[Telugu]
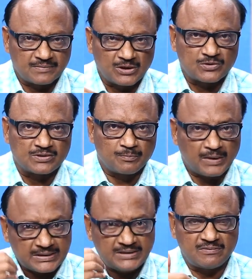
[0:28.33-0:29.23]
తెలుగుదేశం
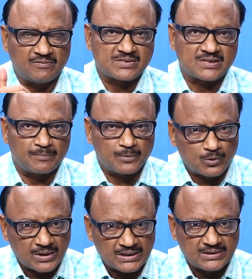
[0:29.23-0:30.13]
పార్టీ
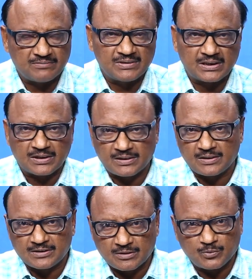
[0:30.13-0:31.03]
వ్యవస్థాపకుడైన దివంగత
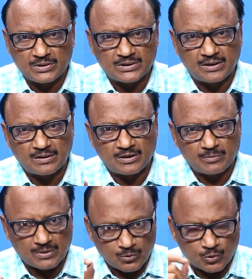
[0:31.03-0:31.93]
నందమూరి తారక
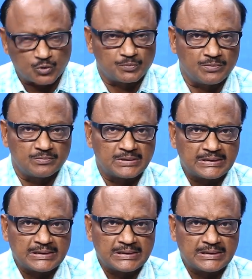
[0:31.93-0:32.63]
రామారావు కుటుంబం